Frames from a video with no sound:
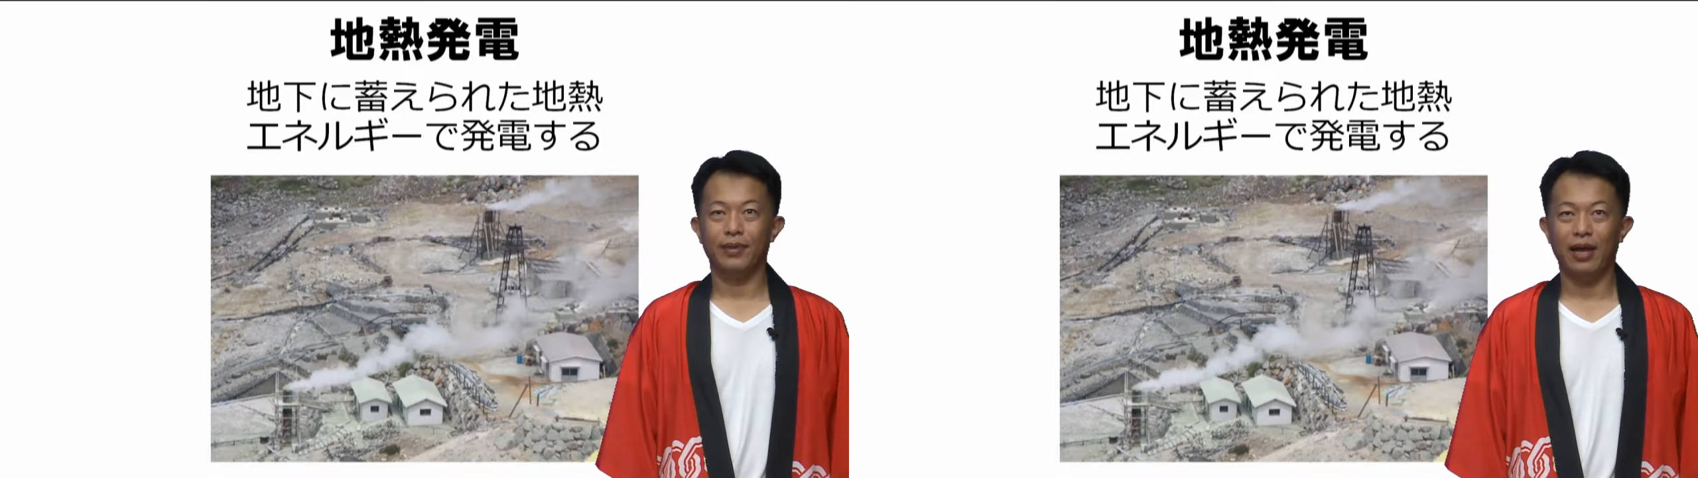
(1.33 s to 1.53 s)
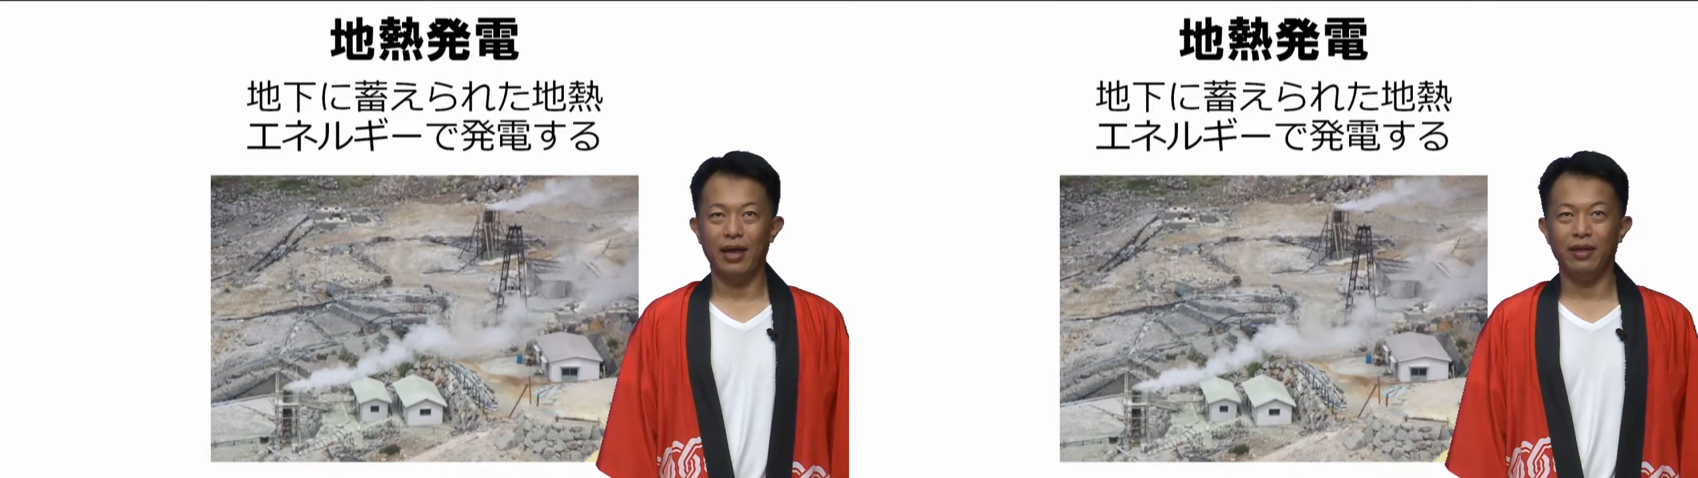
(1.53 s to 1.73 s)

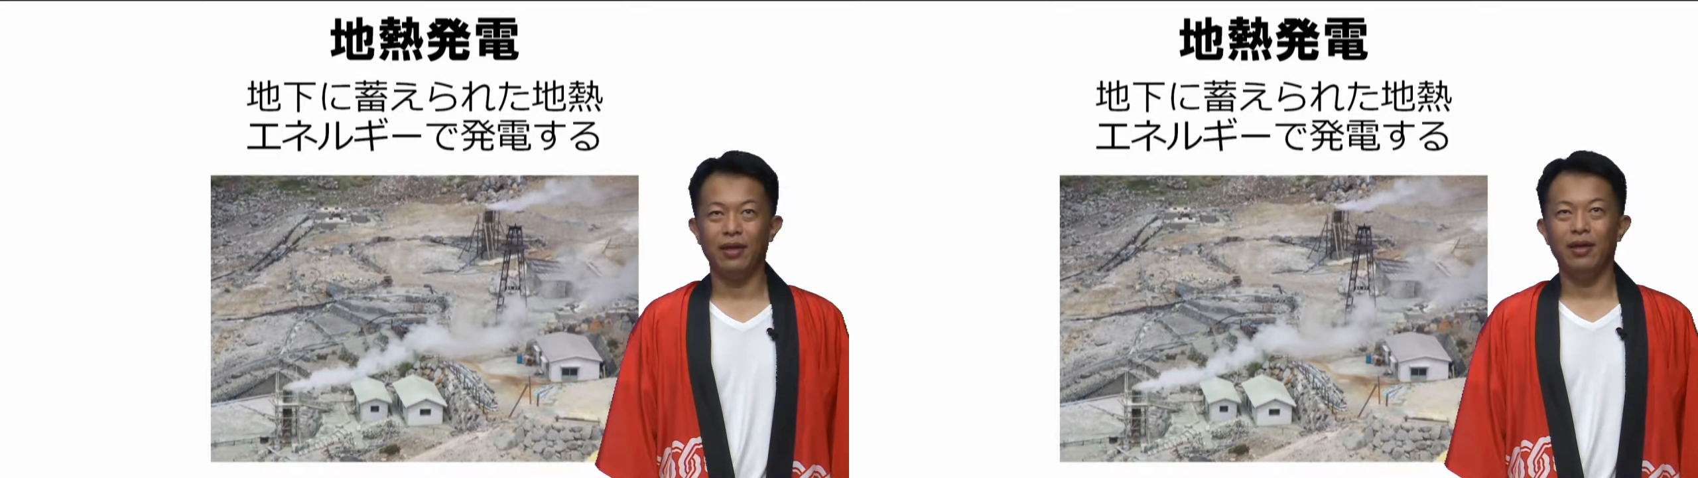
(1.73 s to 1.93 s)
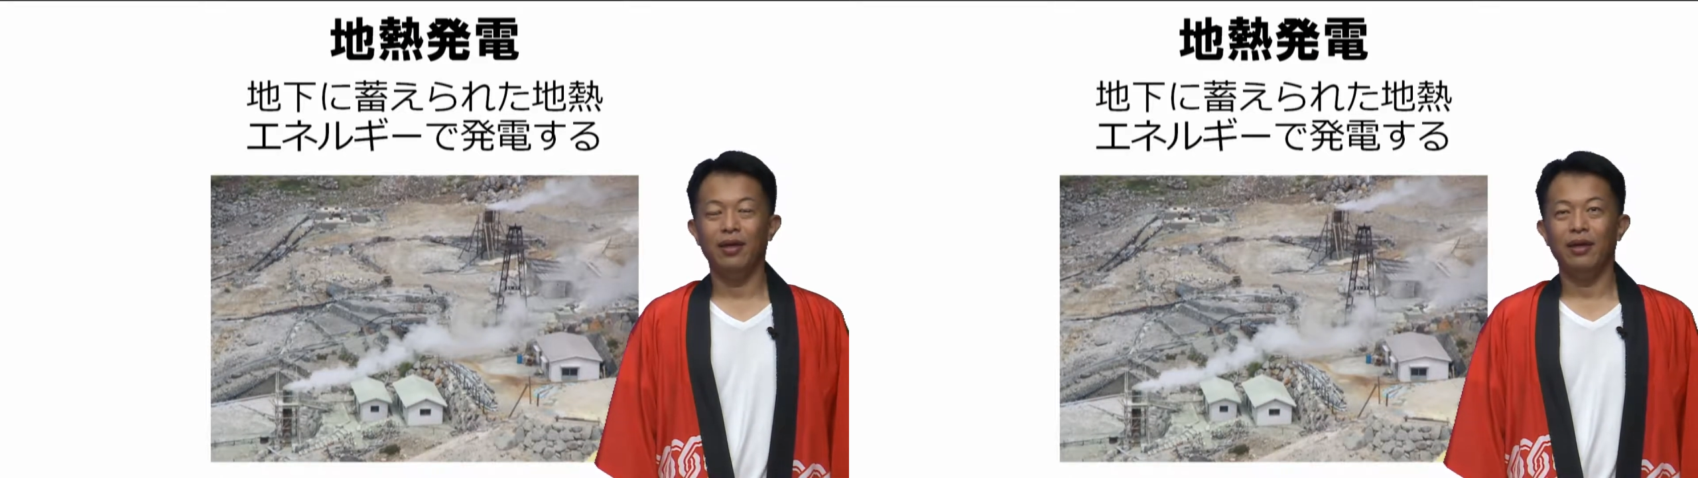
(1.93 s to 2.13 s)
はい、
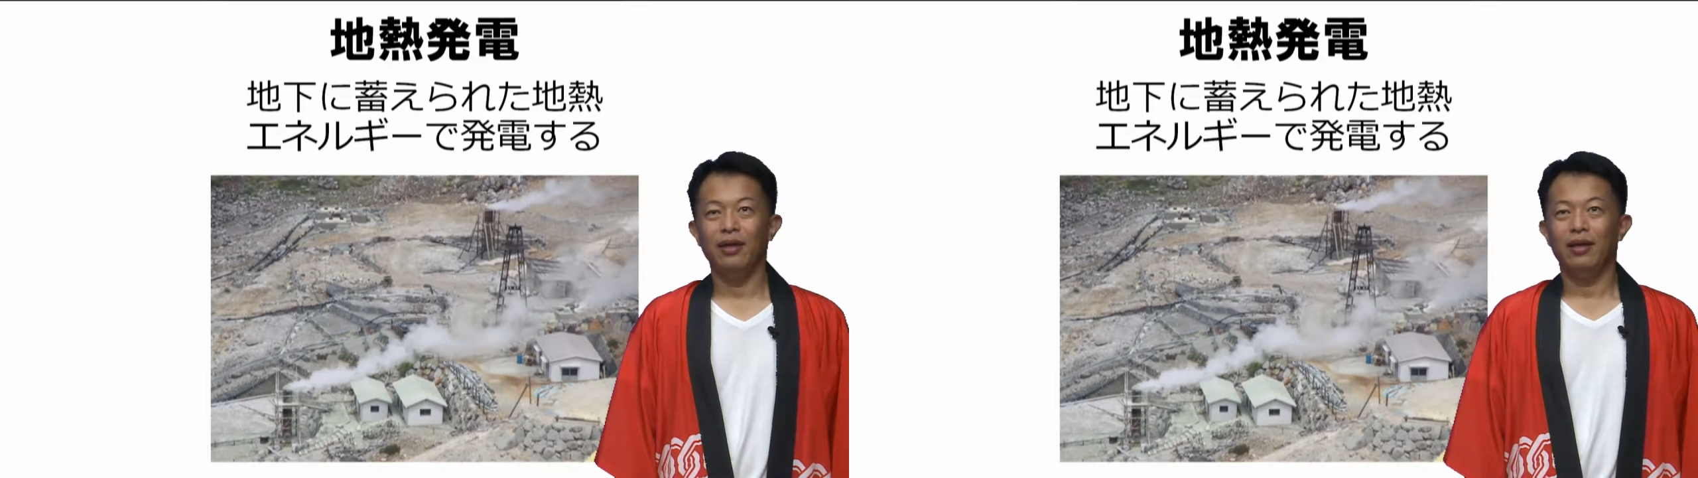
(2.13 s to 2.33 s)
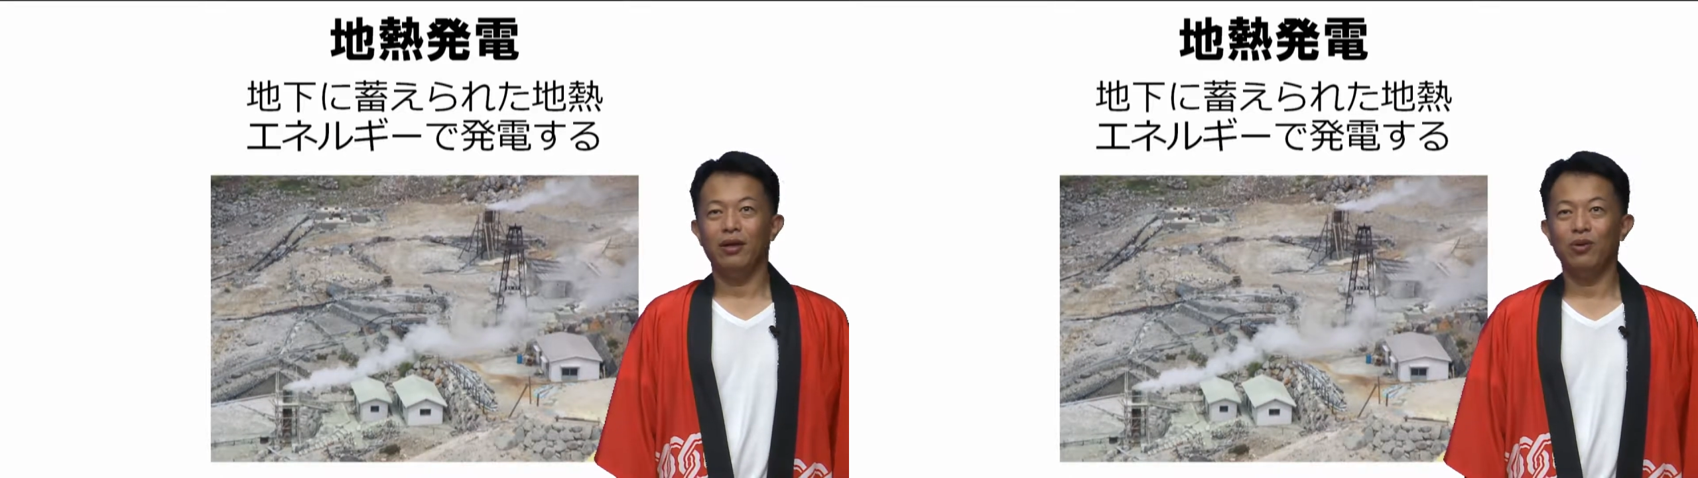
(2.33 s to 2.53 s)

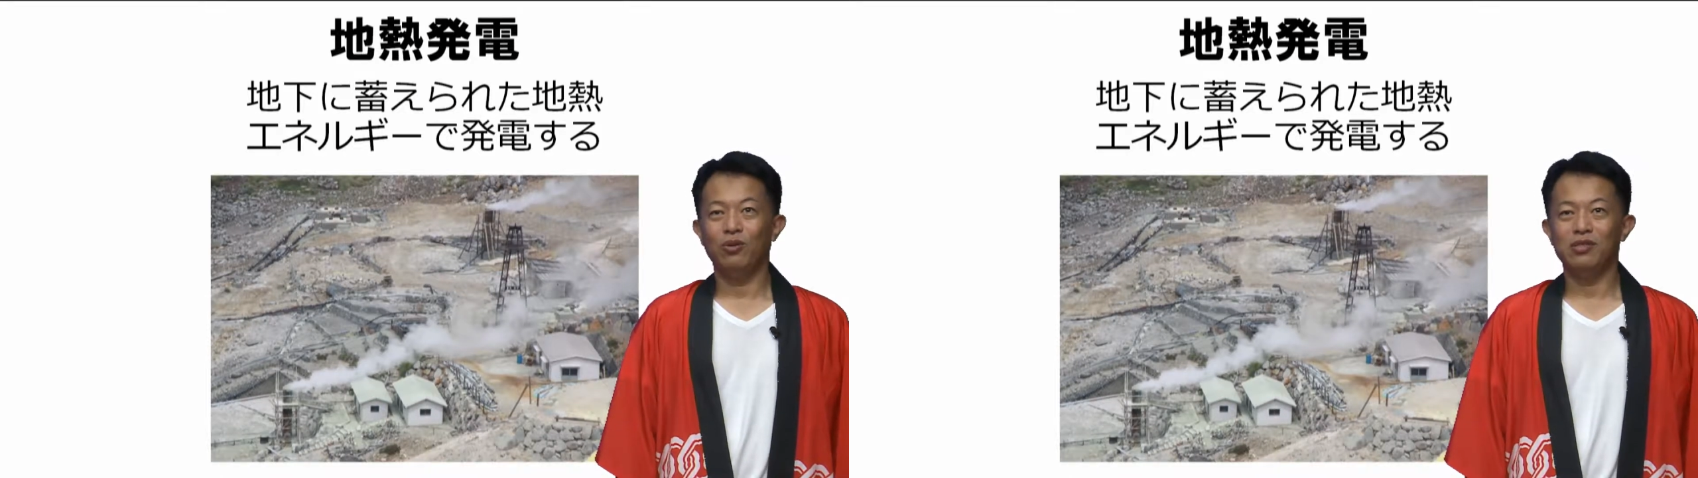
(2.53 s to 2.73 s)
これお